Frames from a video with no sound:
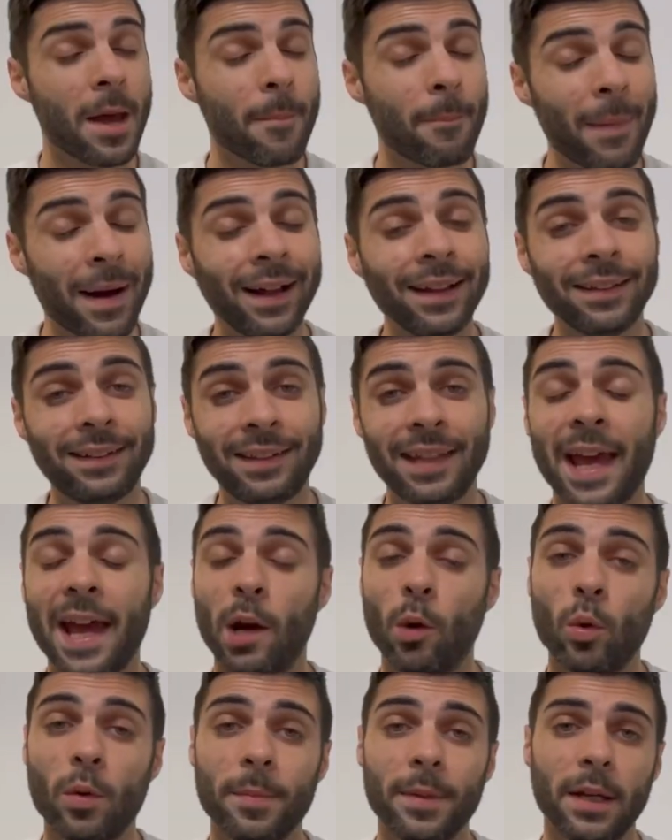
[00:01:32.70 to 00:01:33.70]
Ma
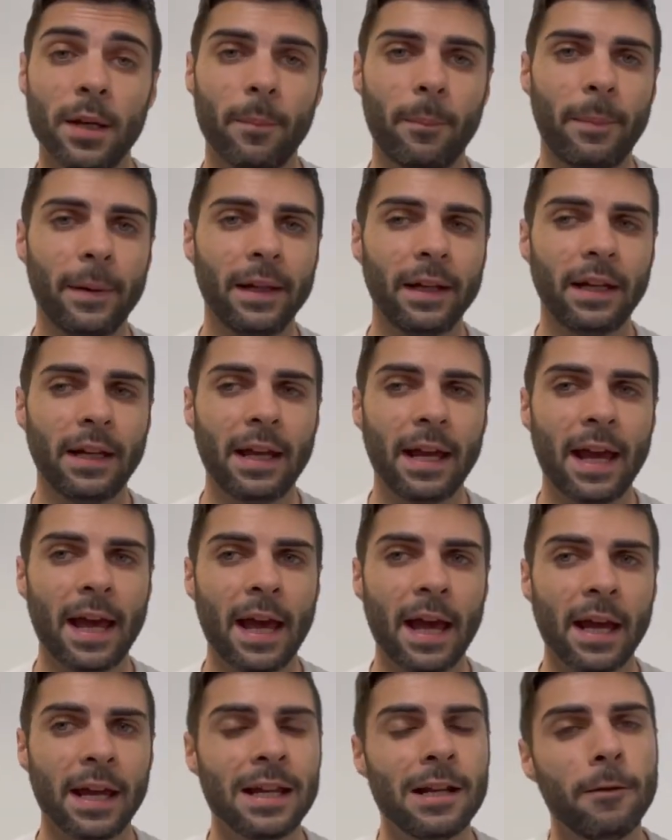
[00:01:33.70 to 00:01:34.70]
seguimi
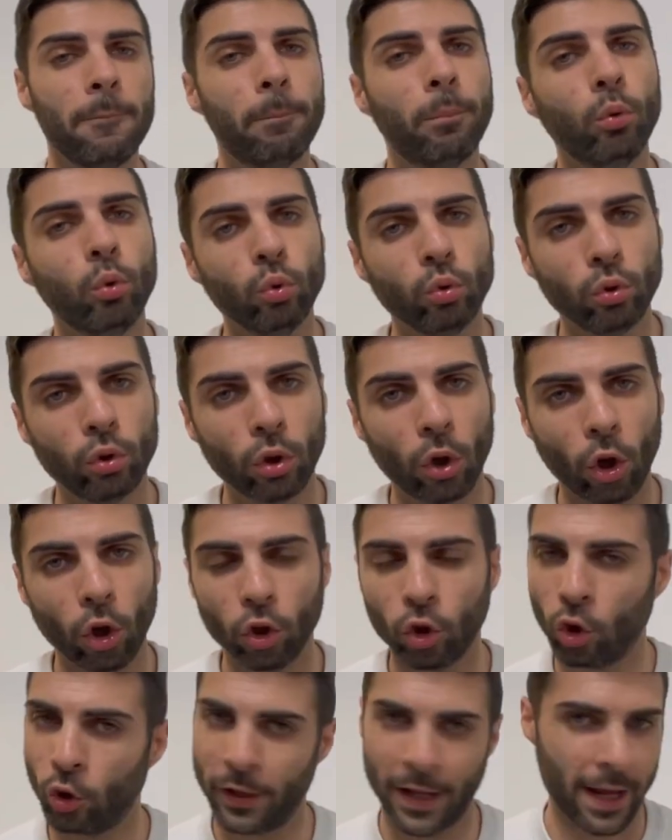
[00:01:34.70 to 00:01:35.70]
perché il punto
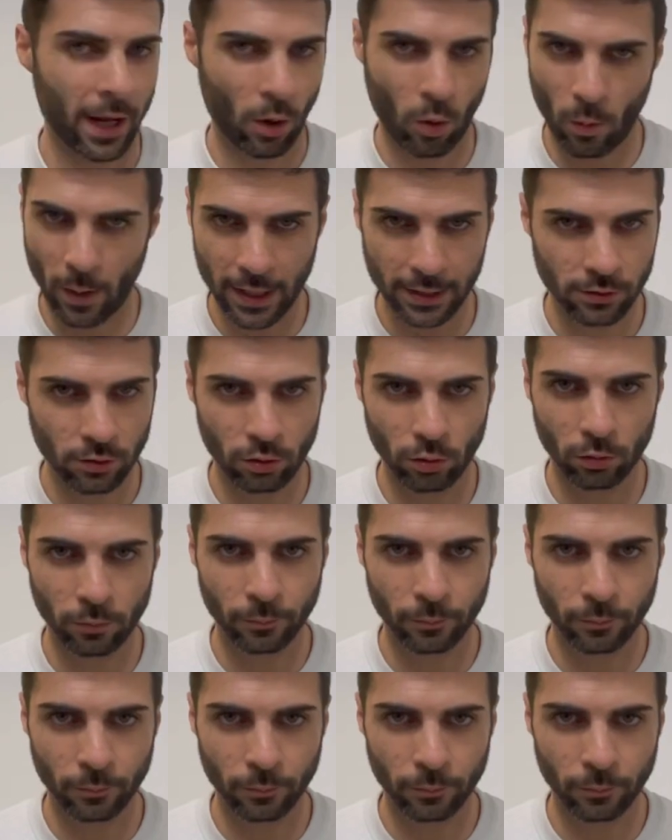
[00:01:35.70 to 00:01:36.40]
non è questo,